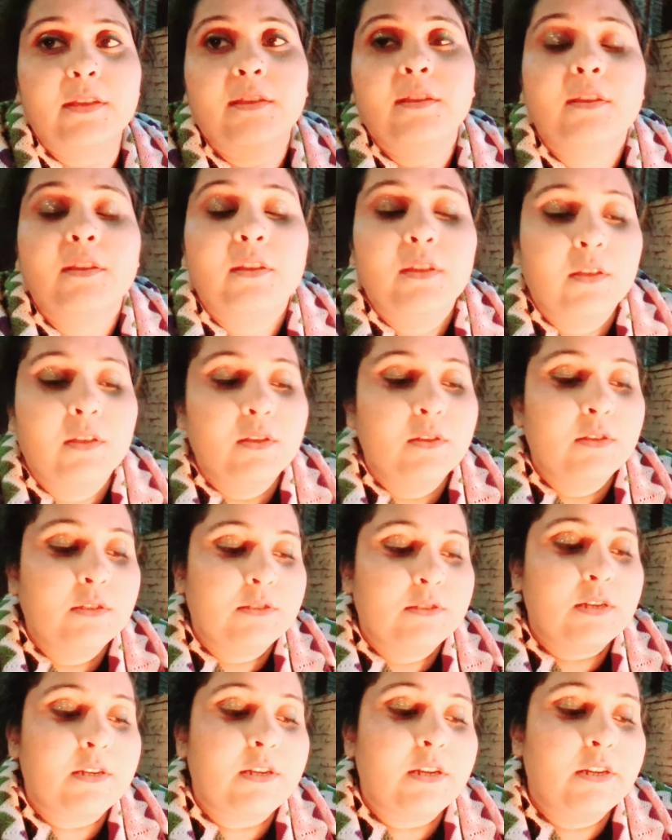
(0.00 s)
है
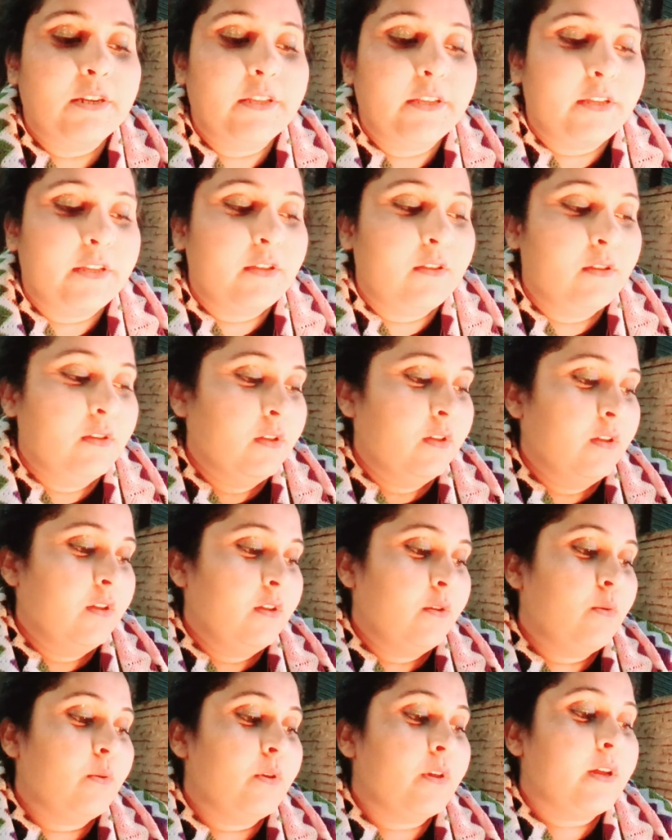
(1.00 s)
सैटरडे की
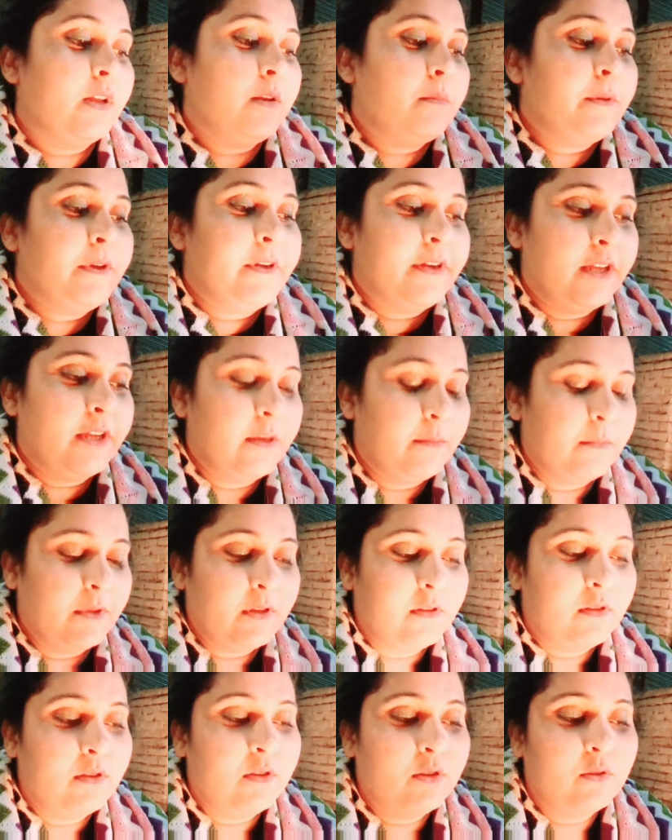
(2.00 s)
क्योंकि कल पीटीएम
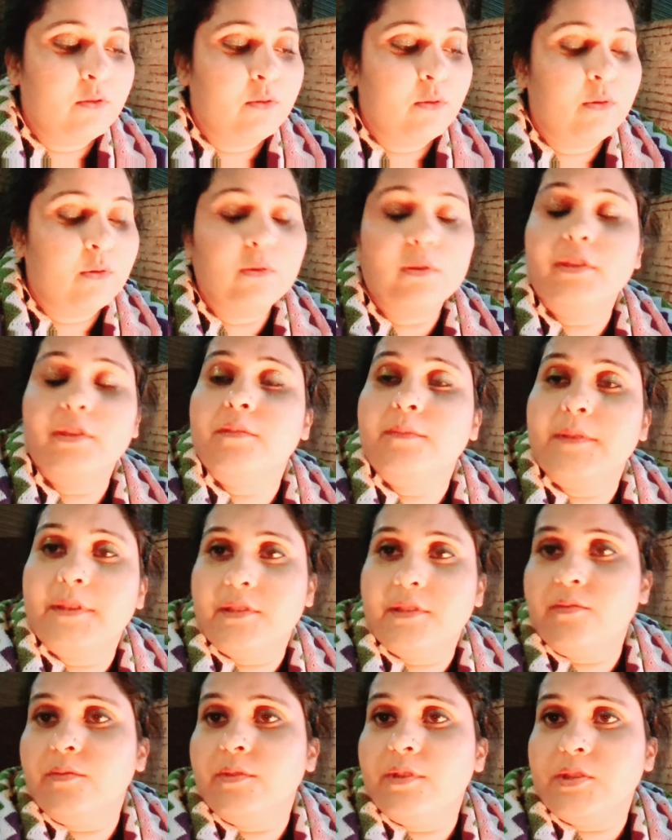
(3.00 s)
है तो इस
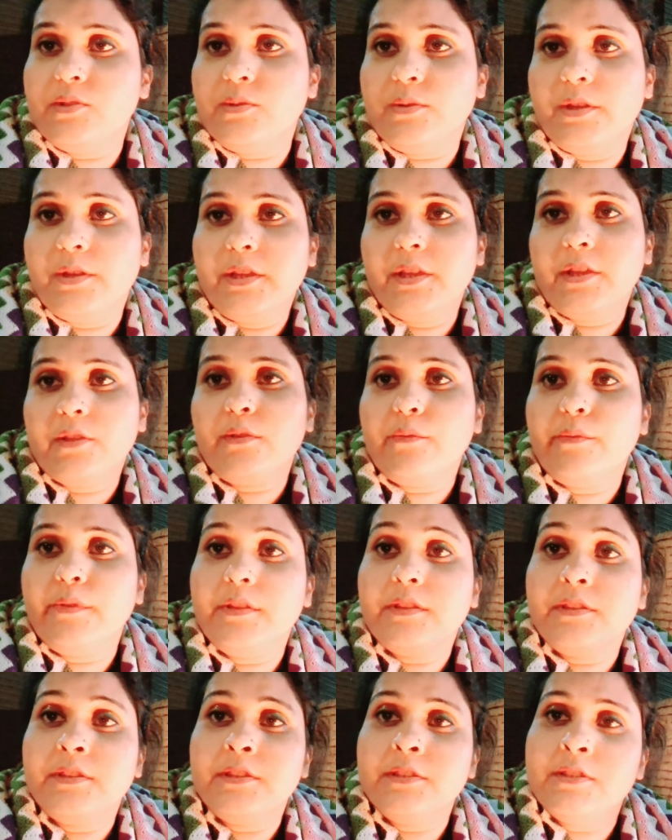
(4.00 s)
वजह से उनकी छुट्टी है तो
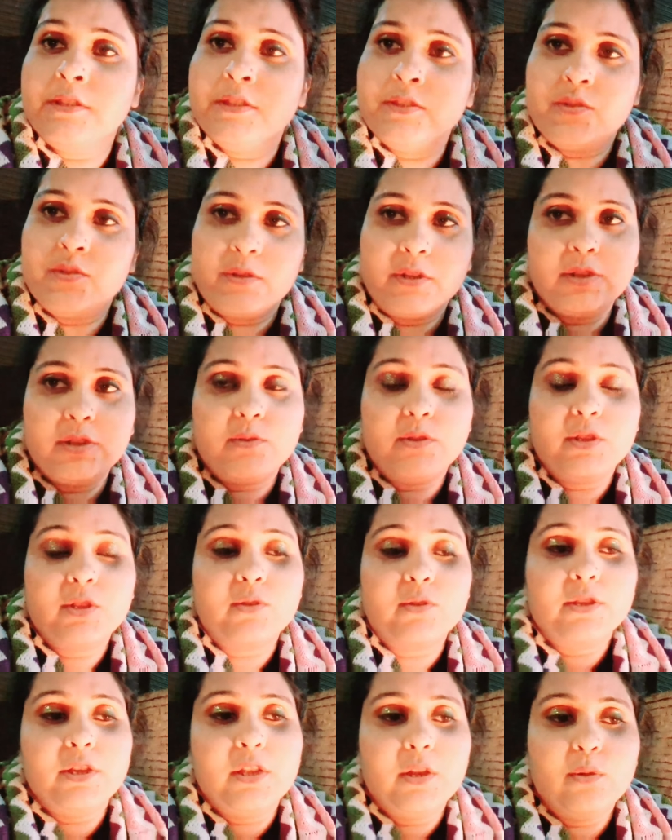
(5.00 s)
फिर जिस दिन छुट्टी होती
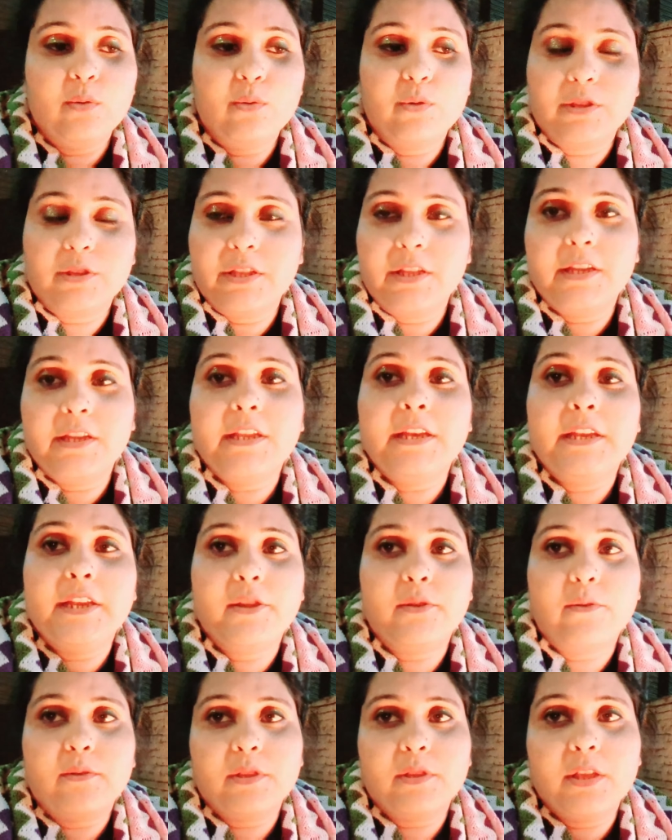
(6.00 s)
है तो ये लोग उठते नहीं है
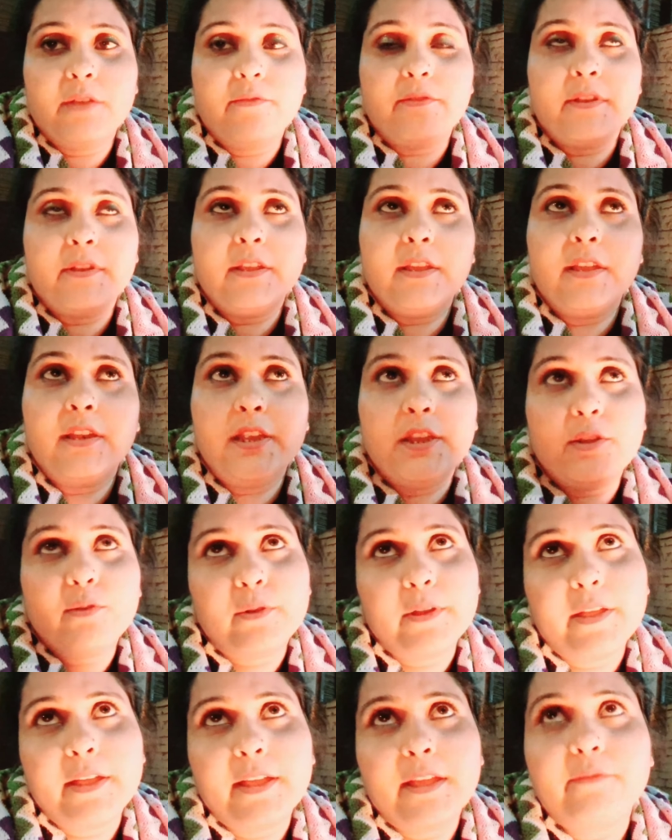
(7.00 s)
लेट उठते हैं फिर ये लेट
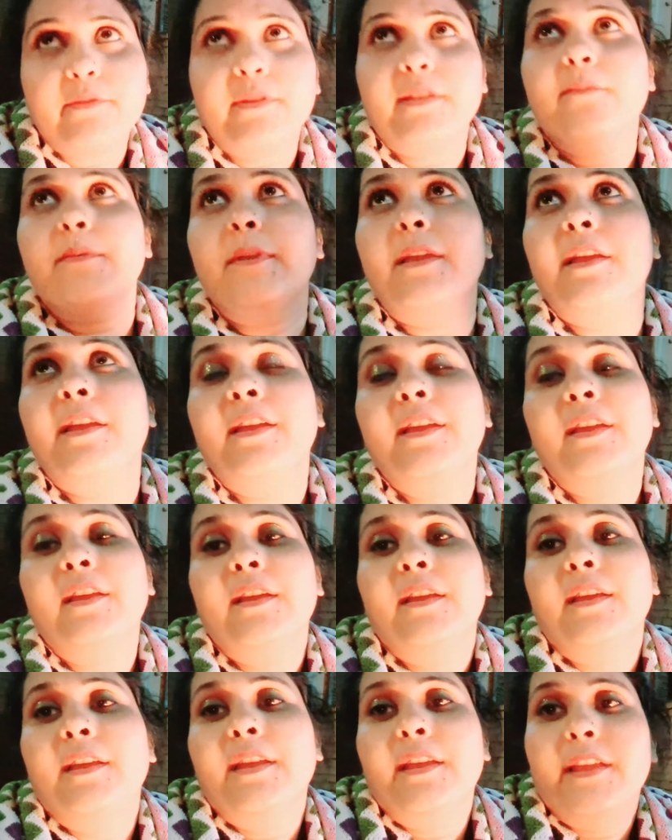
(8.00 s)
उठेंगे फिर मैं
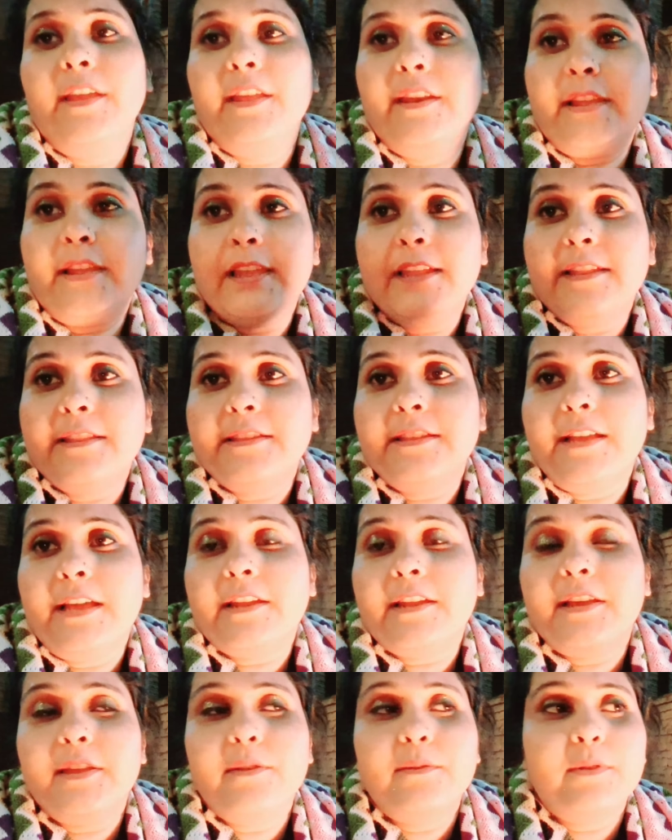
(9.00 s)
इनका
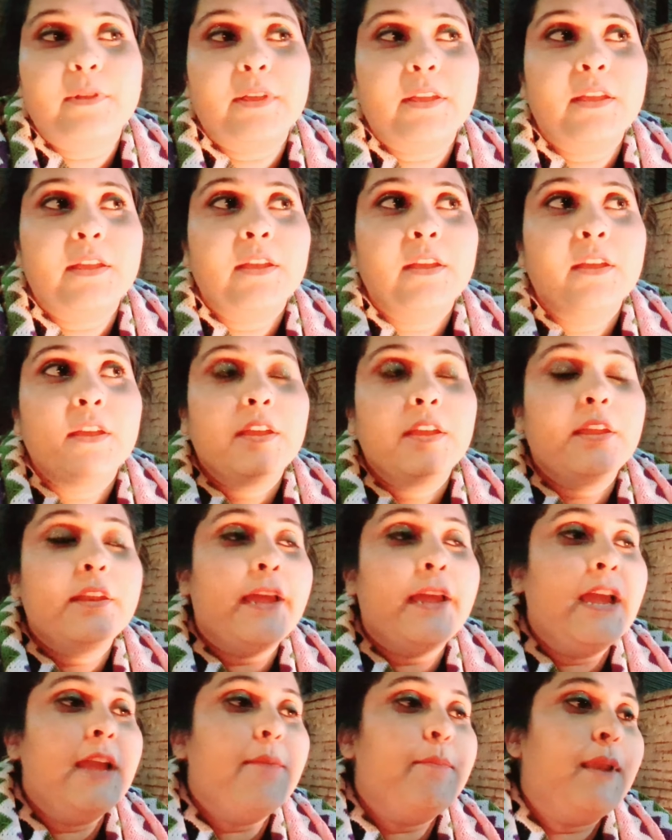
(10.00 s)
इंतज़ार करूंगी
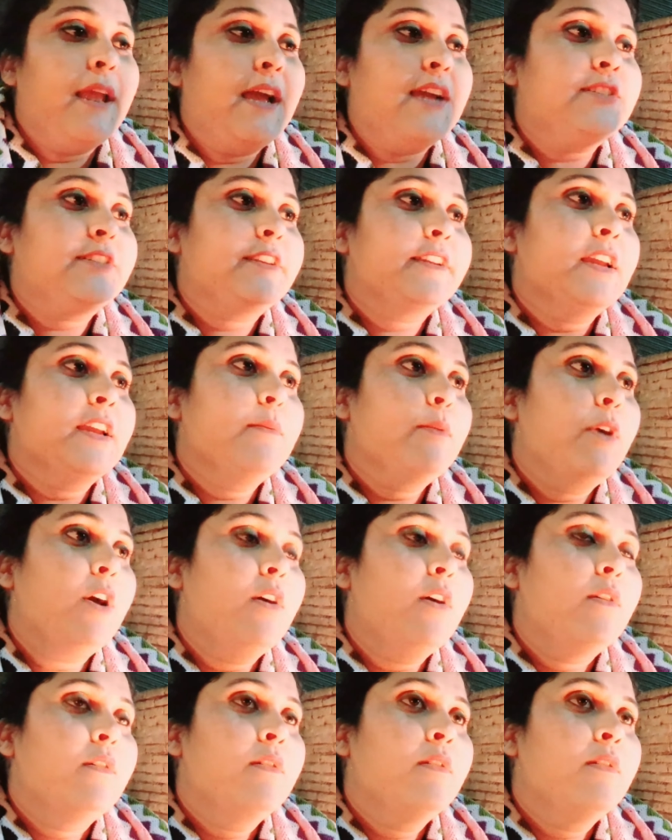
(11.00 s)
इनाया प्लास्टिक है वो